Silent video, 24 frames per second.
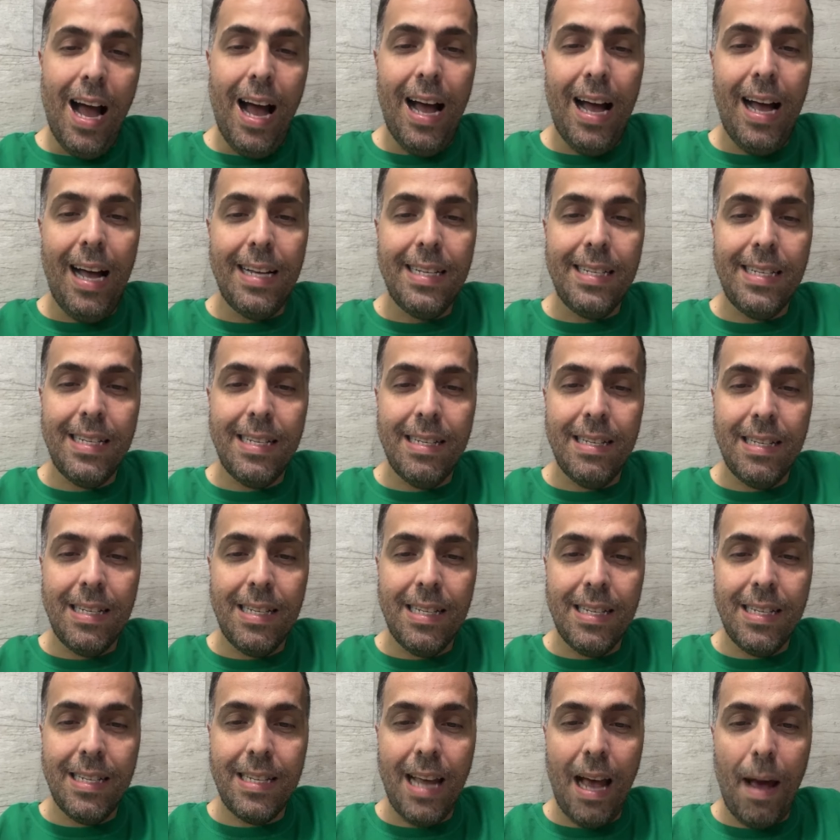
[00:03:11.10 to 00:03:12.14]
A
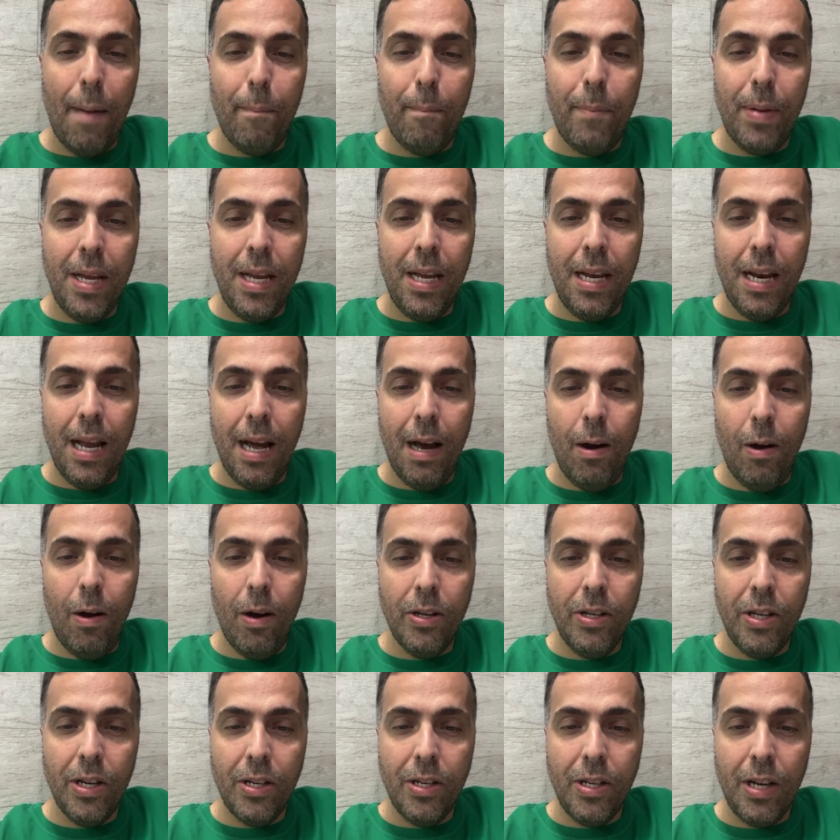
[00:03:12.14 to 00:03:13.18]
Sabrina
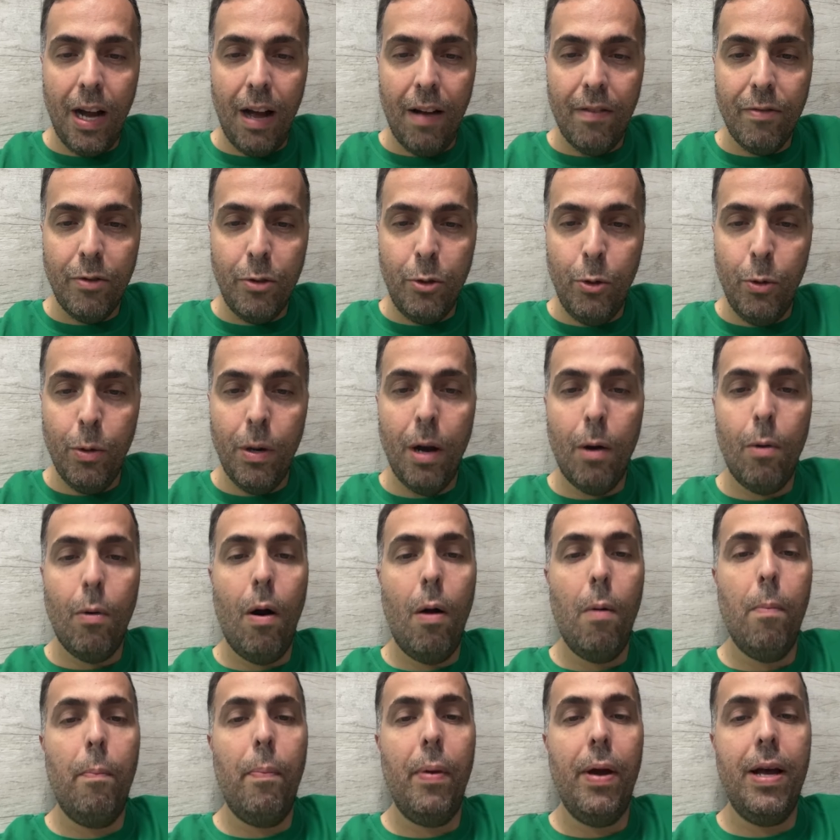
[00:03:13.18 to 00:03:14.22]
Rocha Chaves, julga
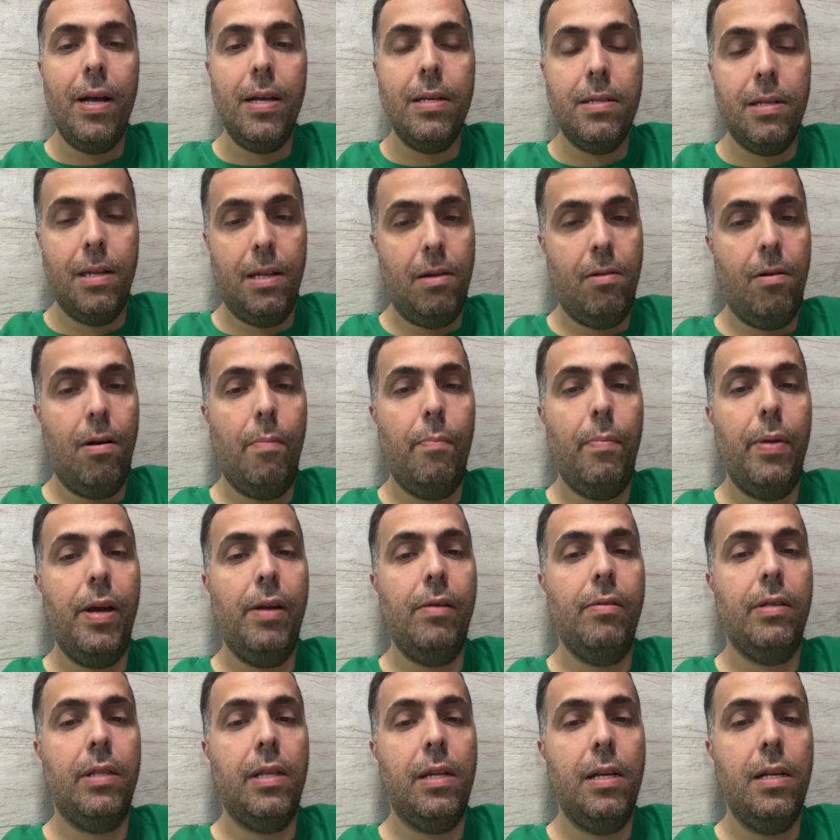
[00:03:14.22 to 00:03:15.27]
qual peça na OAB
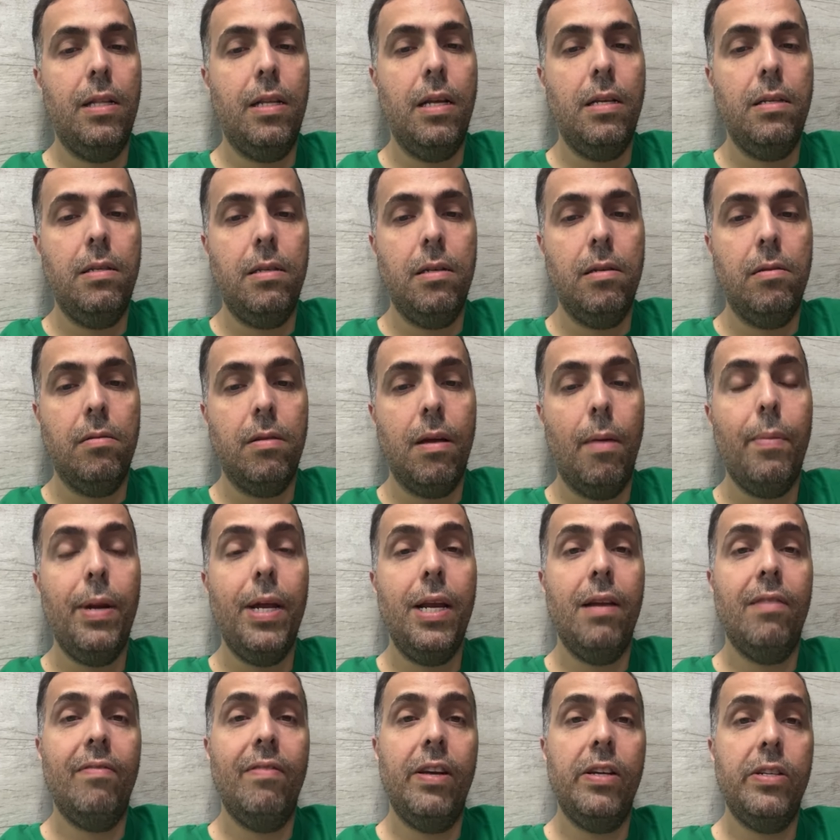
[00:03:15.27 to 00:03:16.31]
do 35.
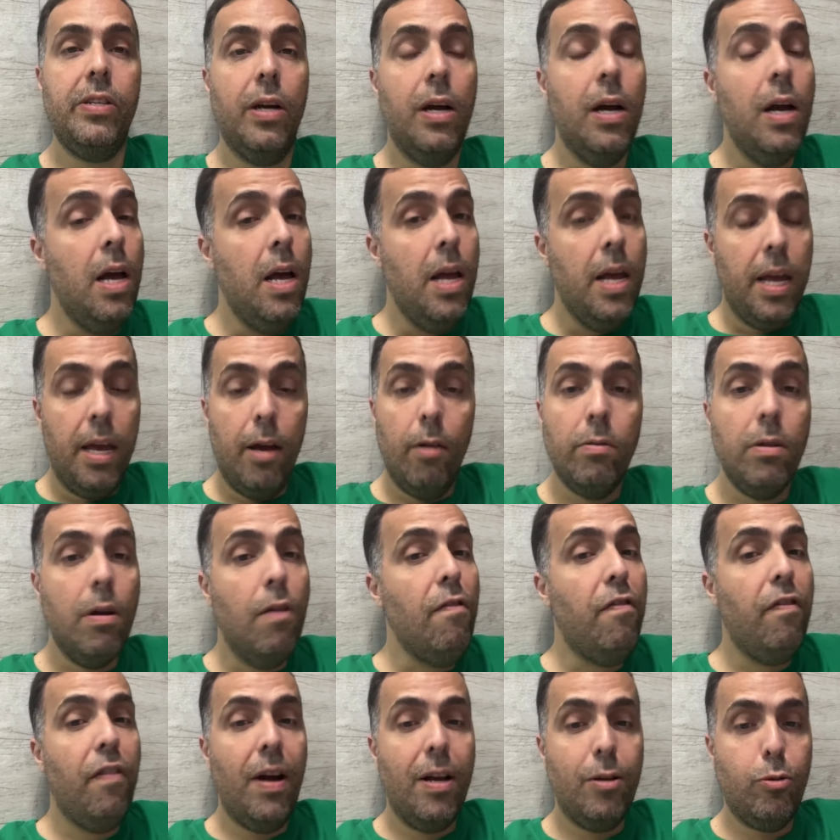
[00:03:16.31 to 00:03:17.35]
Sabrina, veja, eu
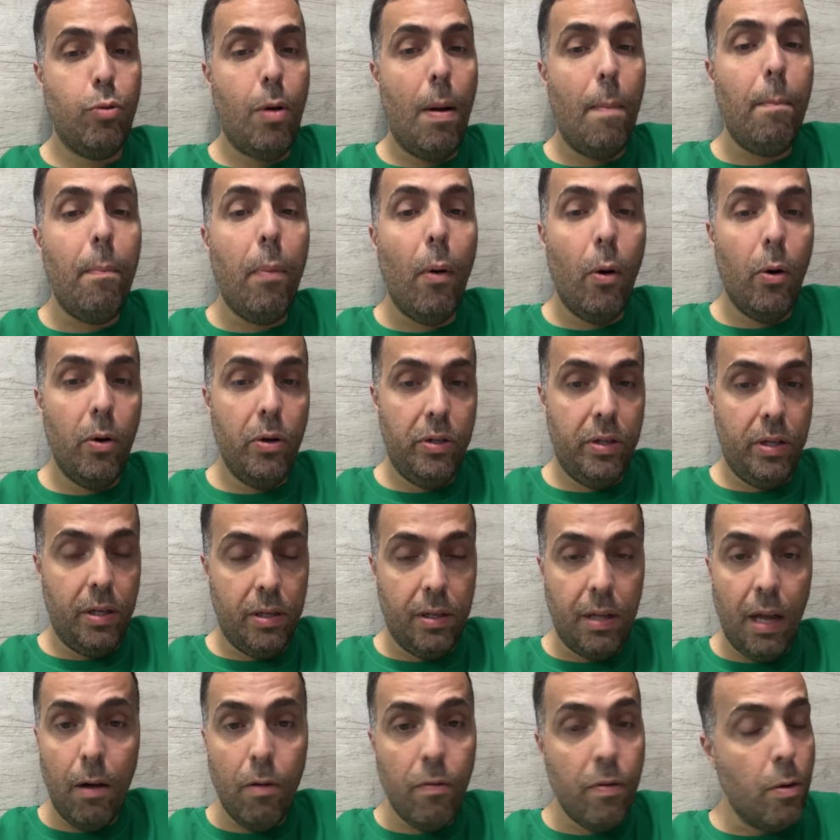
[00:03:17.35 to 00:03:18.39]
não faço
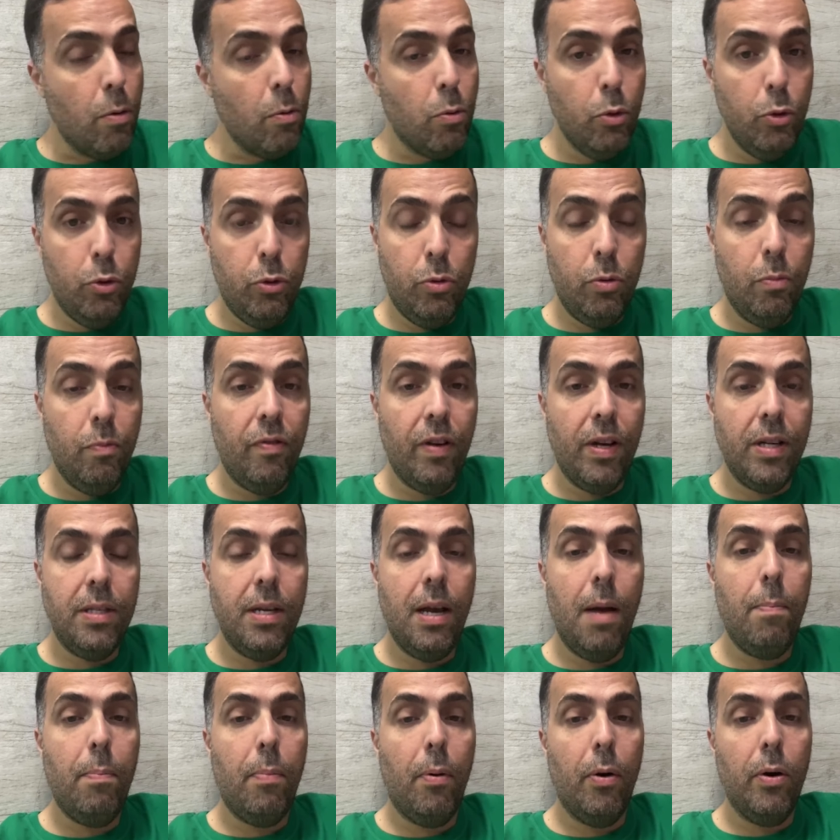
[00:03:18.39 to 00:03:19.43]
apostas, tá? Eu não costumo
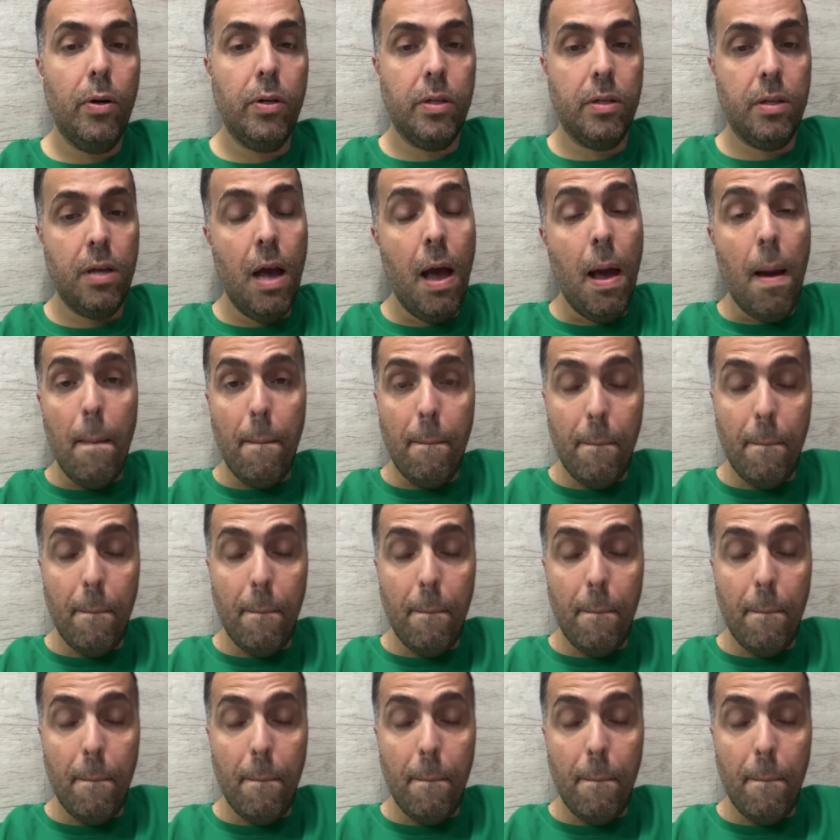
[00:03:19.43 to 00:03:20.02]
fazer apostas.